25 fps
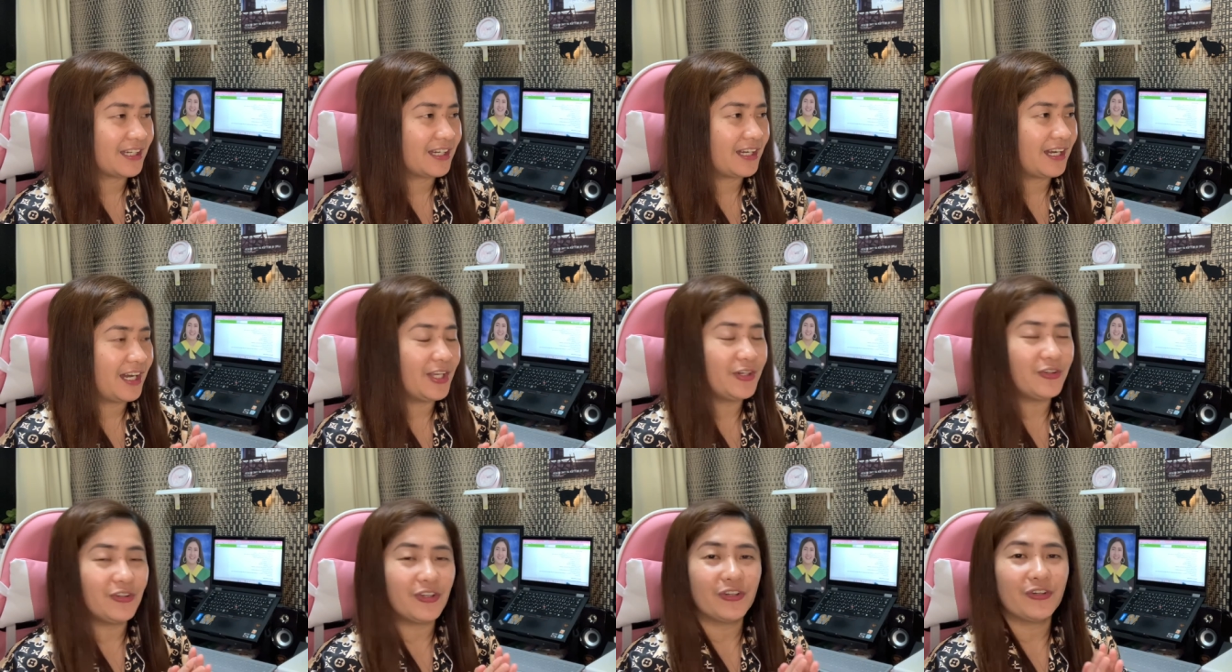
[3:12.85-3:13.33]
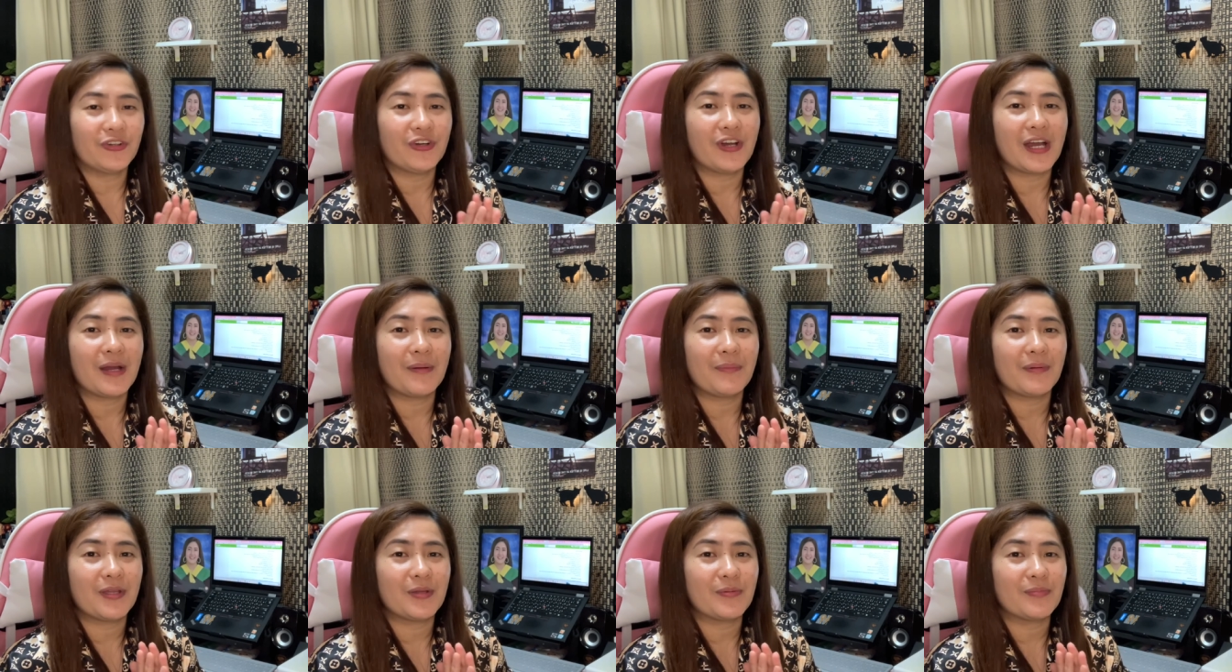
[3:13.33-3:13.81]
ano-ano nga
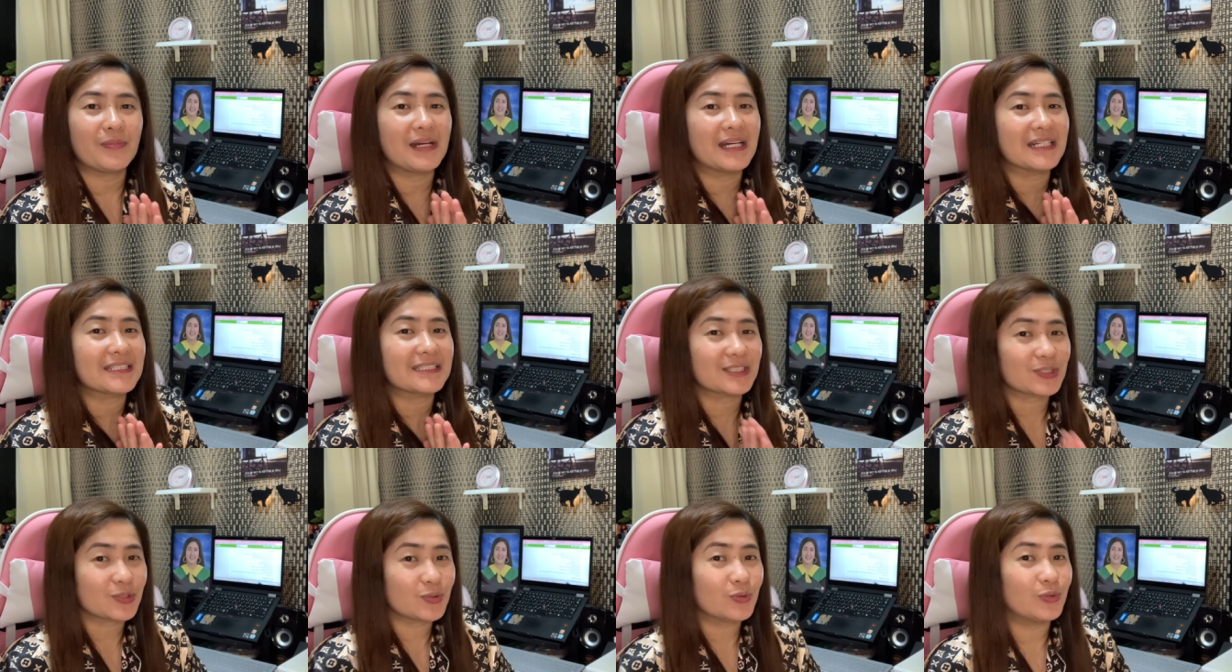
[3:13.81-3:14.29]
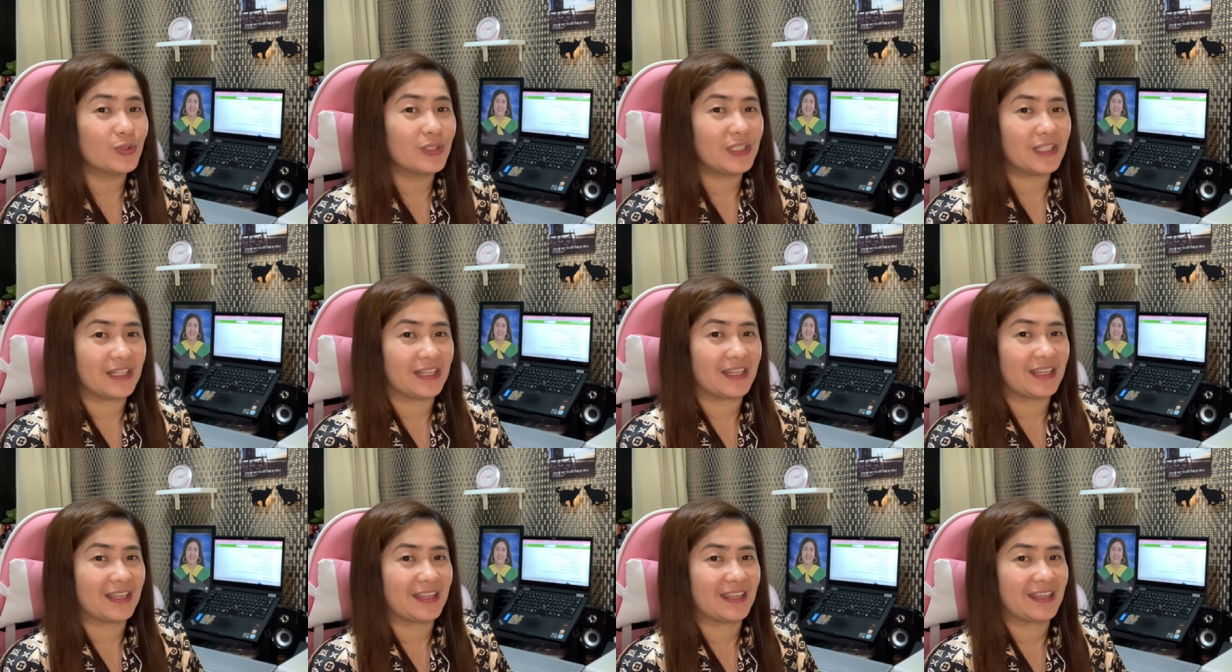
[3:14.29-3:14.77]
ba yung mga school
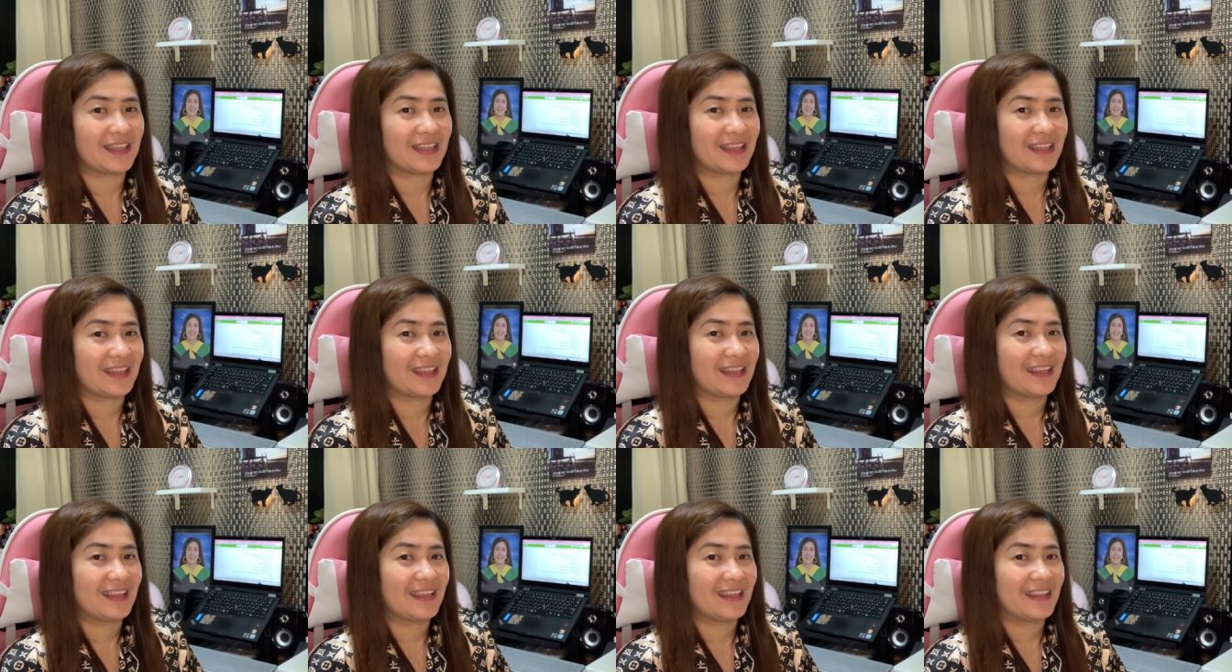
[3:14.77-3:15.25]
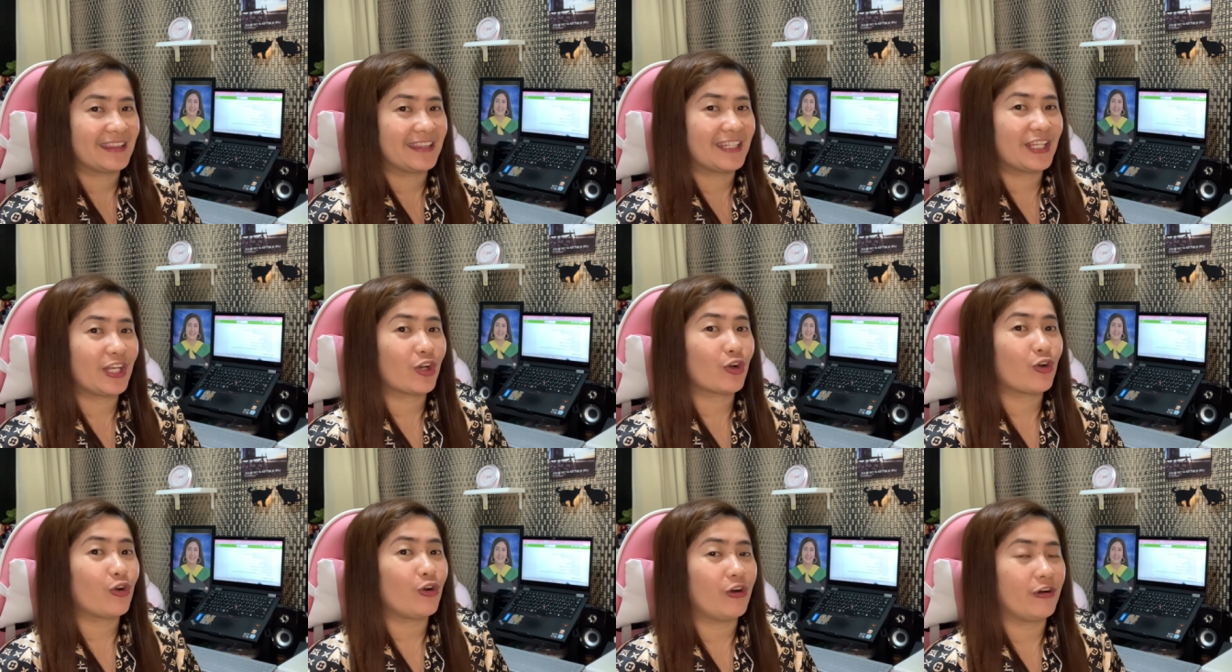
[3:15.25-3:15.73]

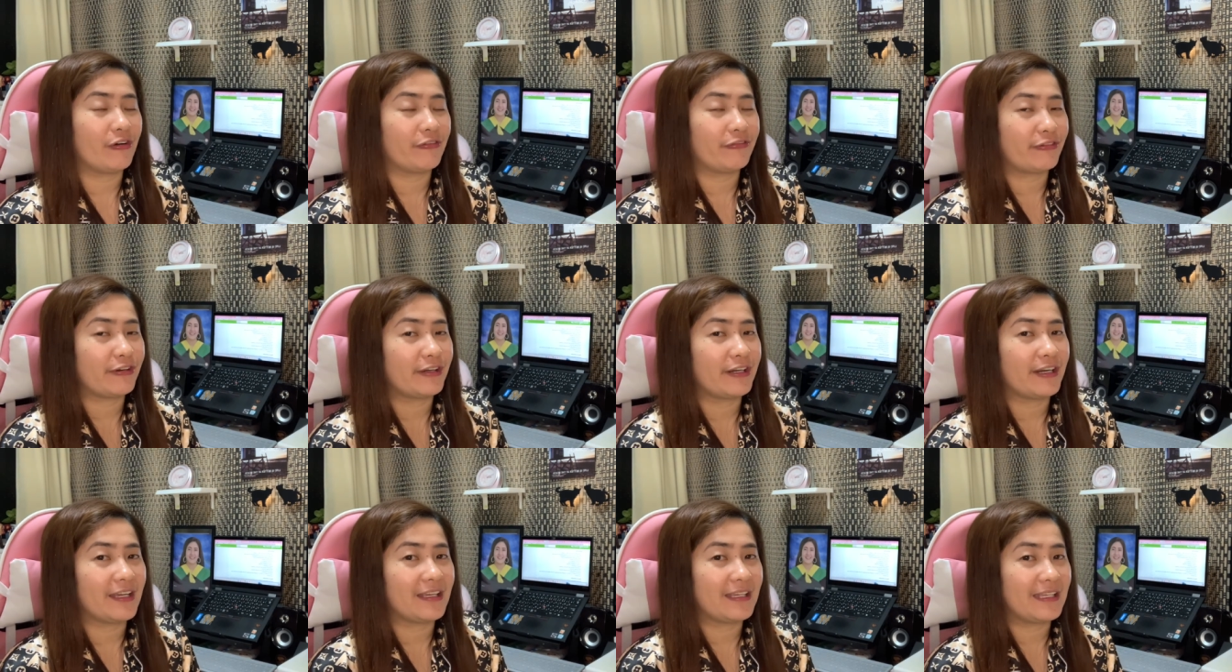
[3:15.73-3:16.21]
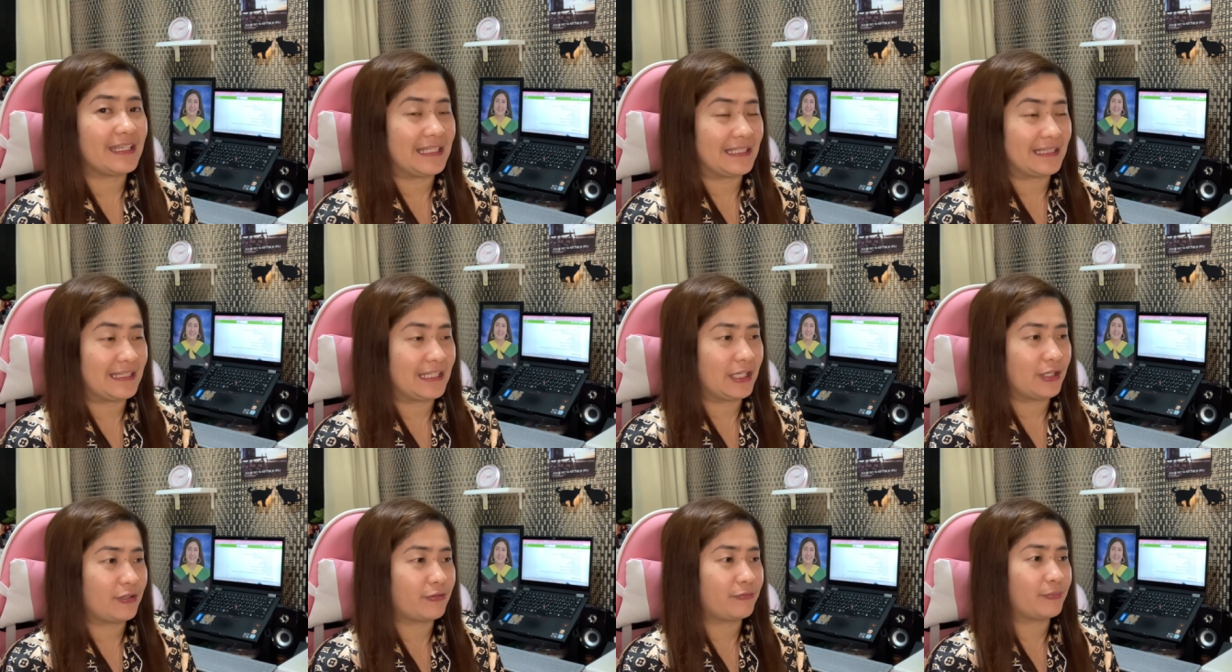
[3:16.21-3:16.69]
na nag-offer ng
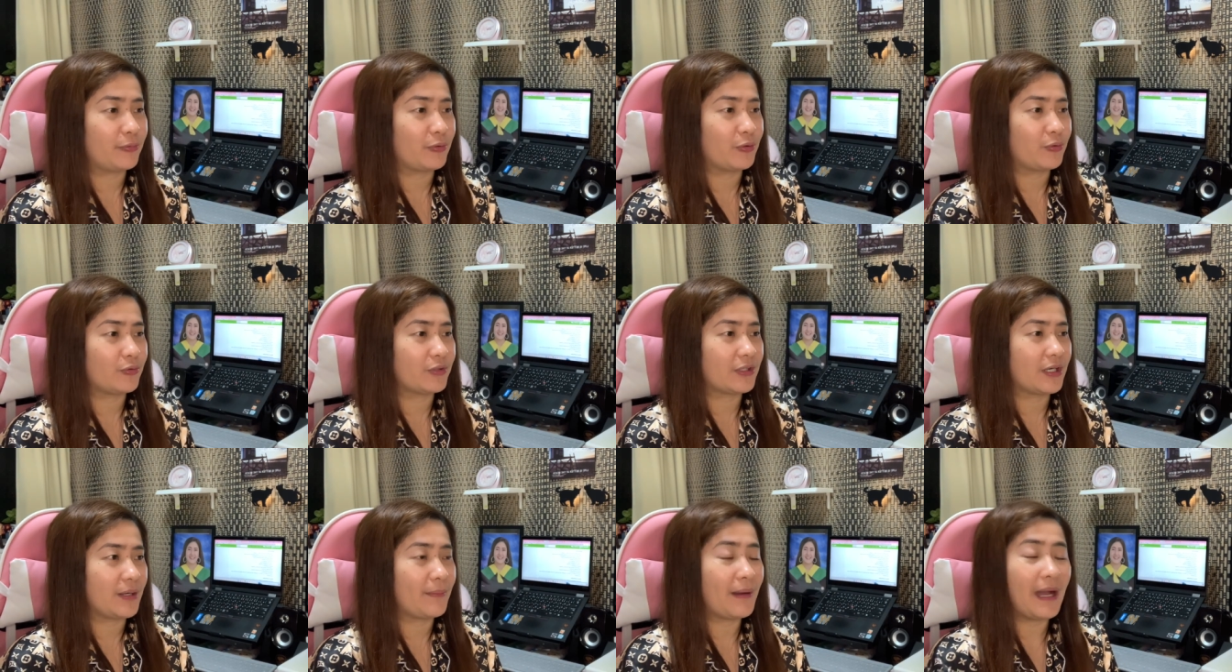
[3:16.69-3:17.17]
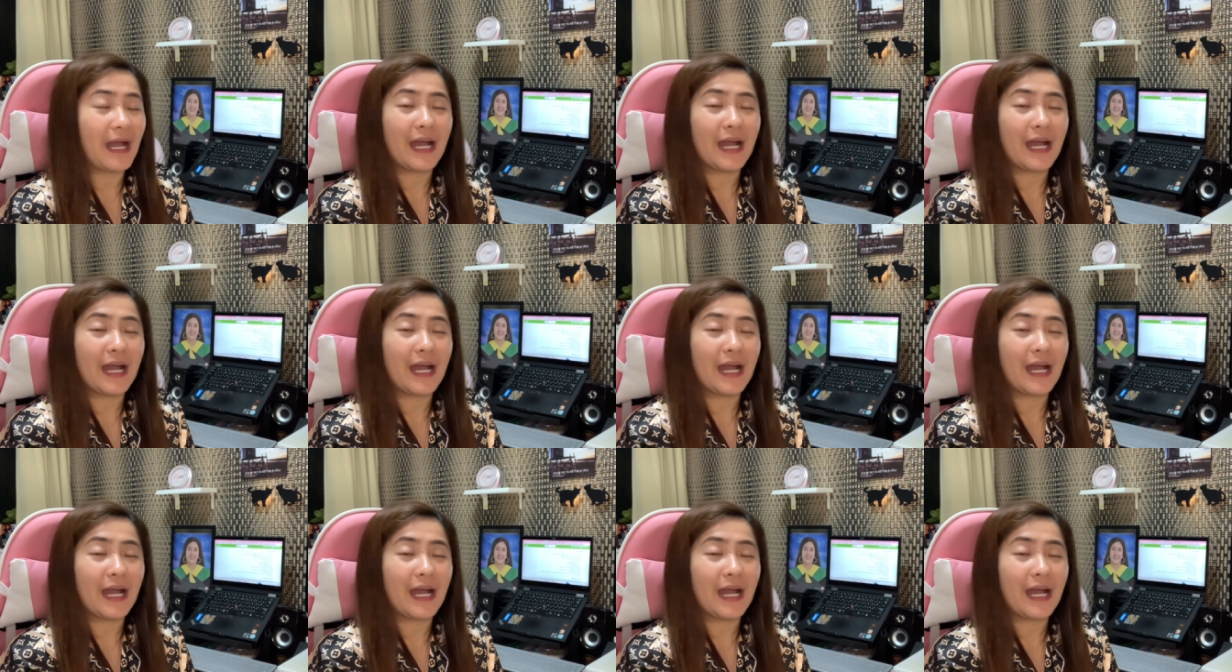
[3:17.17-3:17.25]
ETF program.